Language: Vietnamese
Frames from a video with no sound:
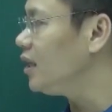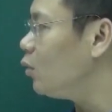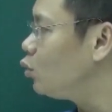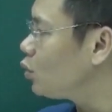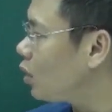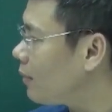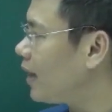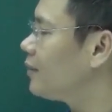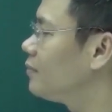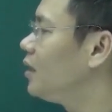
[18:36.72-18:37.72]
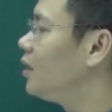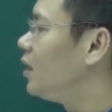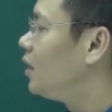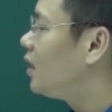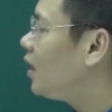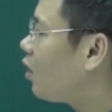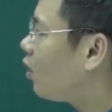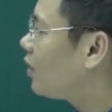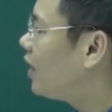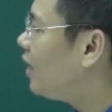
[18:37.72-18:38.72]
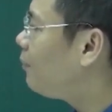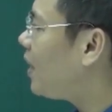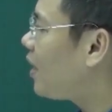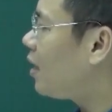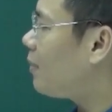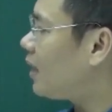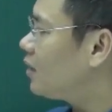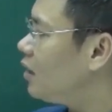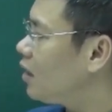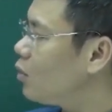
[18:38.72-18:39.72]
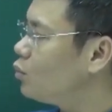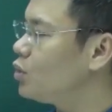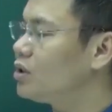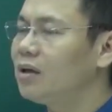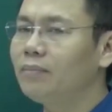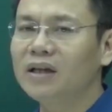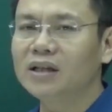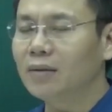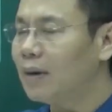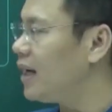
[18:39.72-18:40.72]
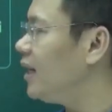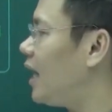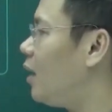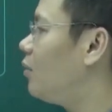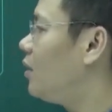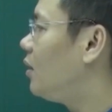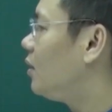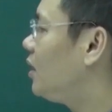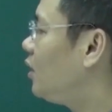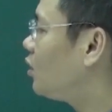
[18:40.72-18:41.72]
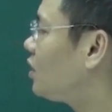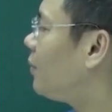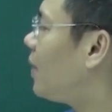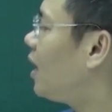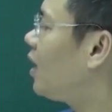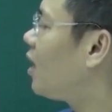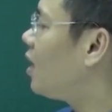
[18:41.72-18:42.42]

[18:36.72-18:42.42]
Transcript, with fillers: tính công suất toàn mạch thế còn khi pr mắc tức là công suất trên biến trở mắc khi nào thì nó sẽ bằng là